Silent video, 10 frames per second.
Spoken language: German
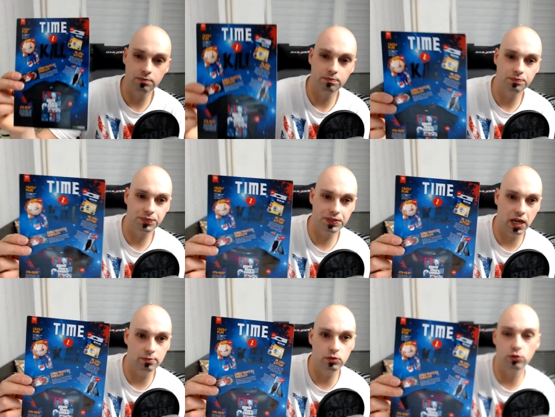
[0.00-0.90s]
Time
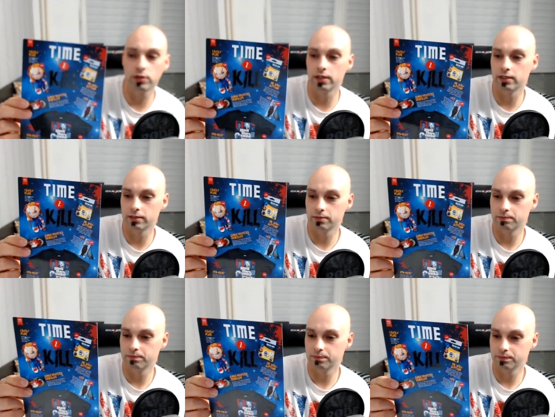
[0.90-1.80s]
to Kill.
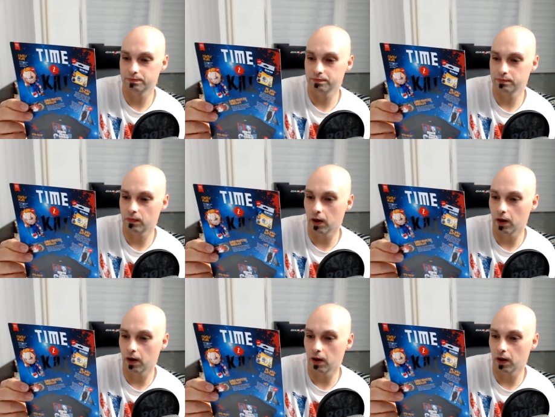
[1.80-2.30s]
Ja.